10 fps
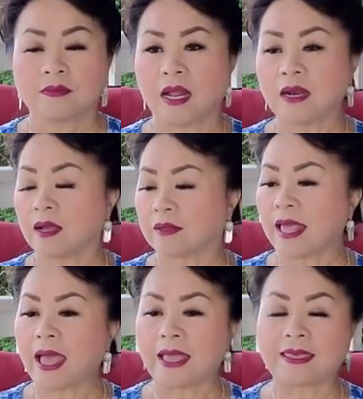lỡ lỡ
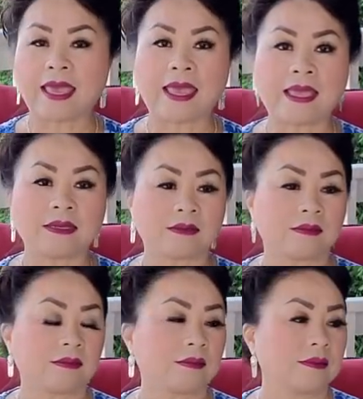ta chế
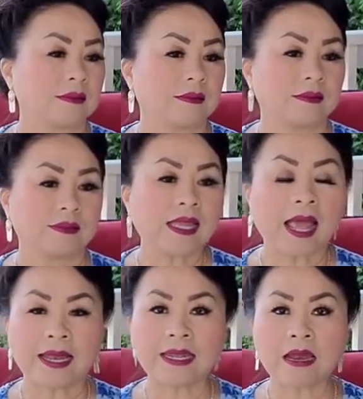
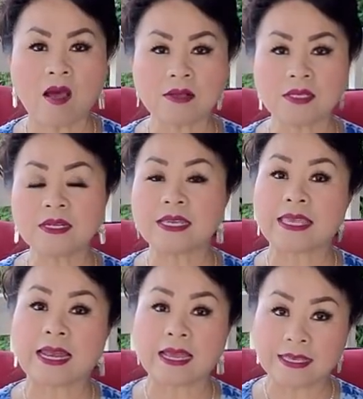ta ly non nó này
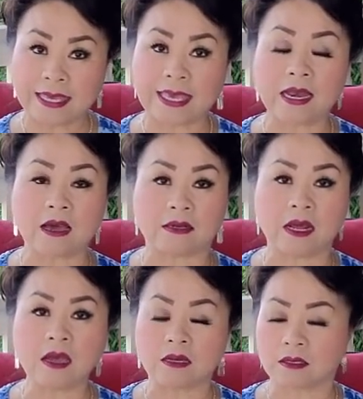chế lỡ khía lỡ
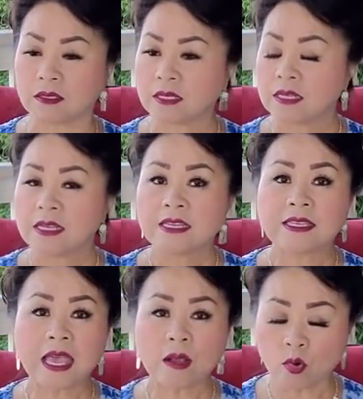
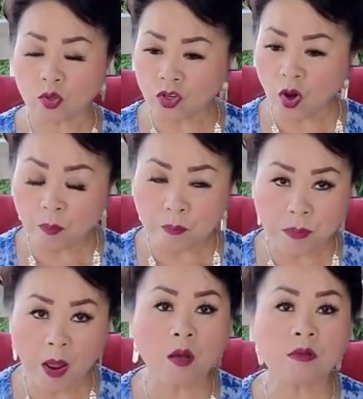cái của trong
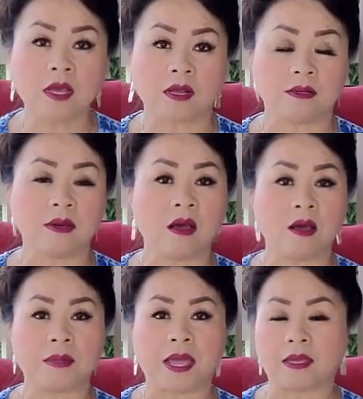plong từ
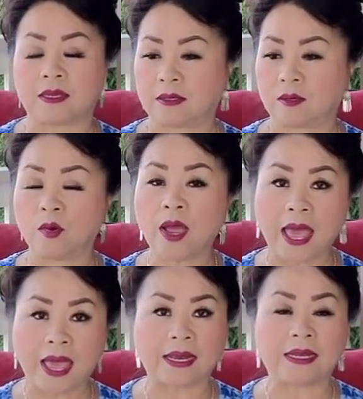no mà của
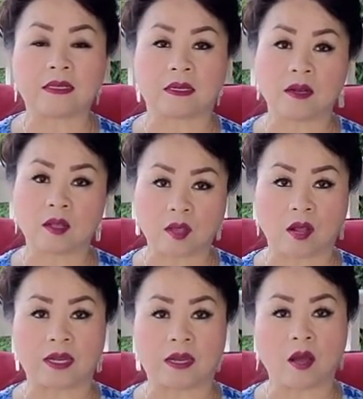hai lên từ no
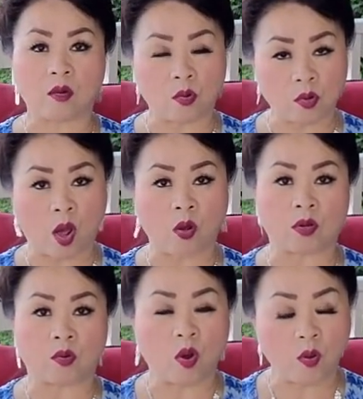to nè nó của lâu
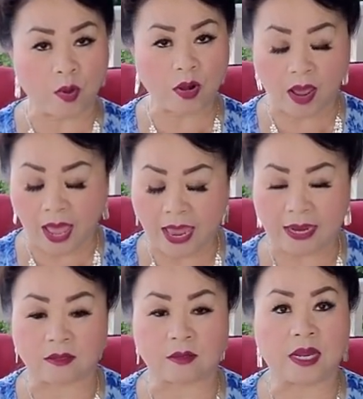là của không mất là
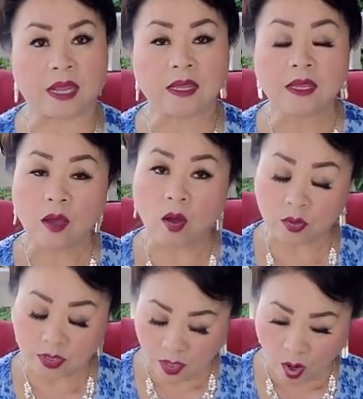hai cho nên ô
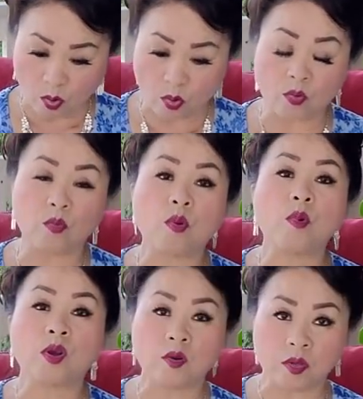nè nó của mua
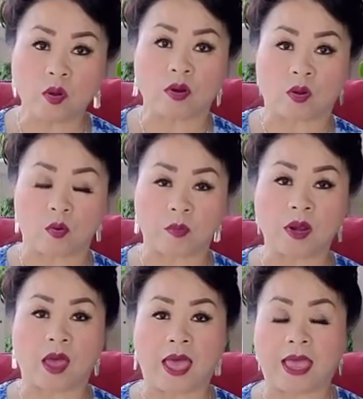mua nó nhung là của mất
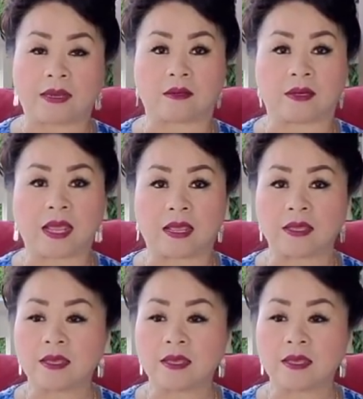là hai cho nên